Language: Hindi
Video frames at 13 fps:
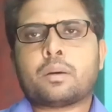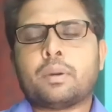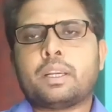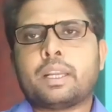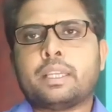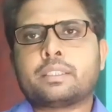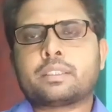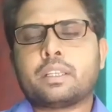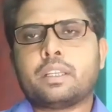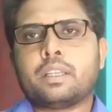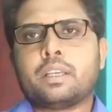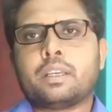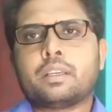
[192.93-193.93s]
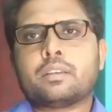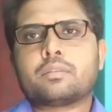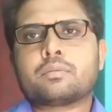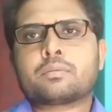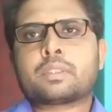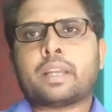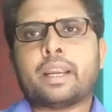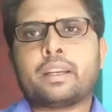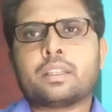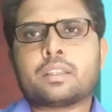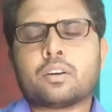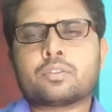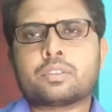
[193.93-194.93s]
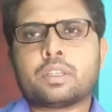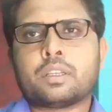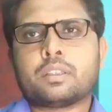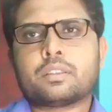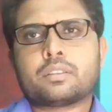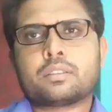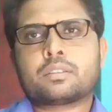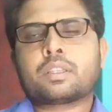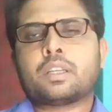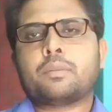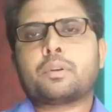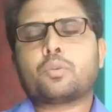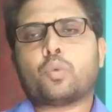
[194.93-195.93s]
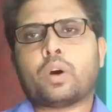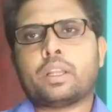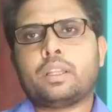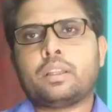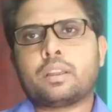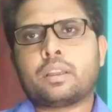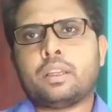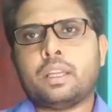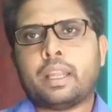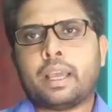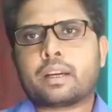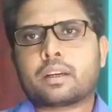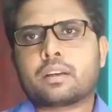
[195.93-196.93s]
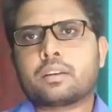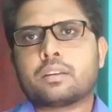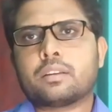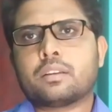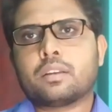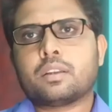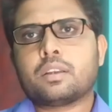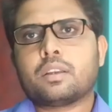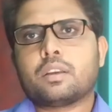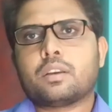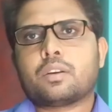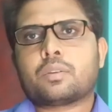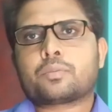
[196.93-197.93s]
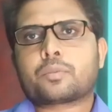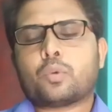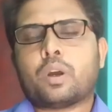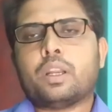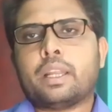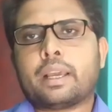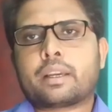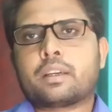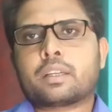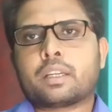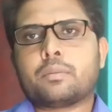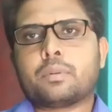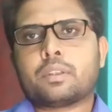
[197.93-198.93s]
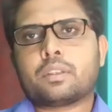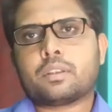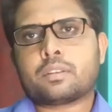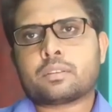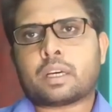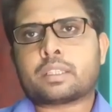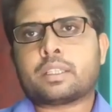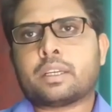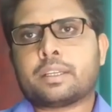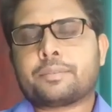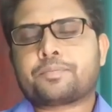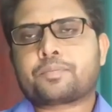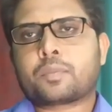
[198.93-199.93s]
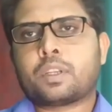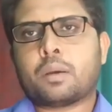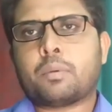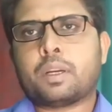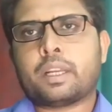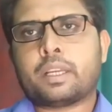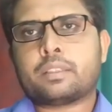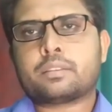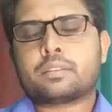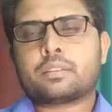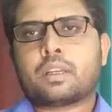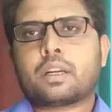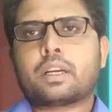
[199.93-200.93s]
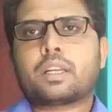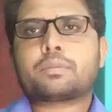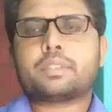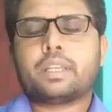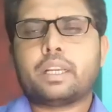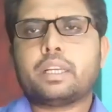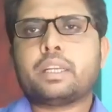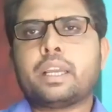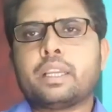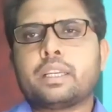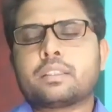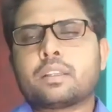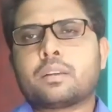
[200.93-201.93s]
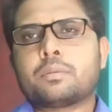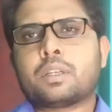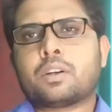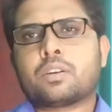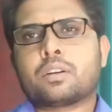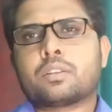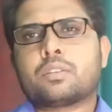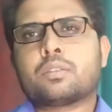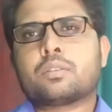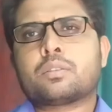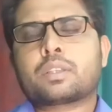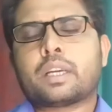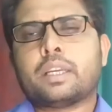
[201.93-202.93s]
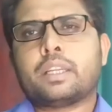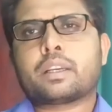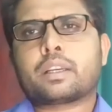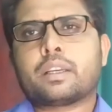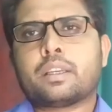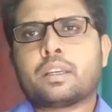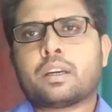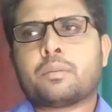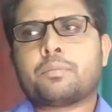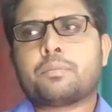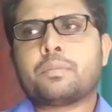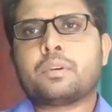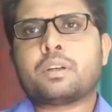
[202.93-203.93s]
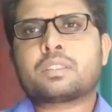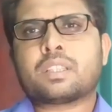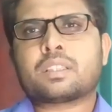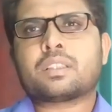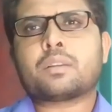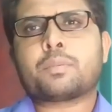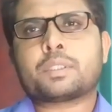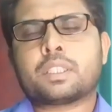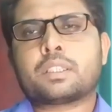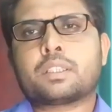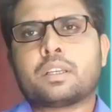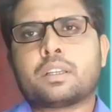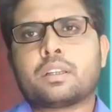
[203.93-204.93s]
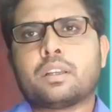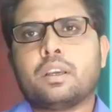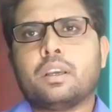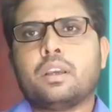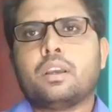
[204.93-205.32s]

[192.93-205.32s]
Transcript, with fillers: डबल डाइस के लिए नाइन्टी थाउजेंड करीबन वन लैख वन लैख के करीबन आता है डबल डाइस अगर आप सिंगल डाई की तरफ जाओगे तो कहीं ना कहीं आप सत्तर पचहत्तर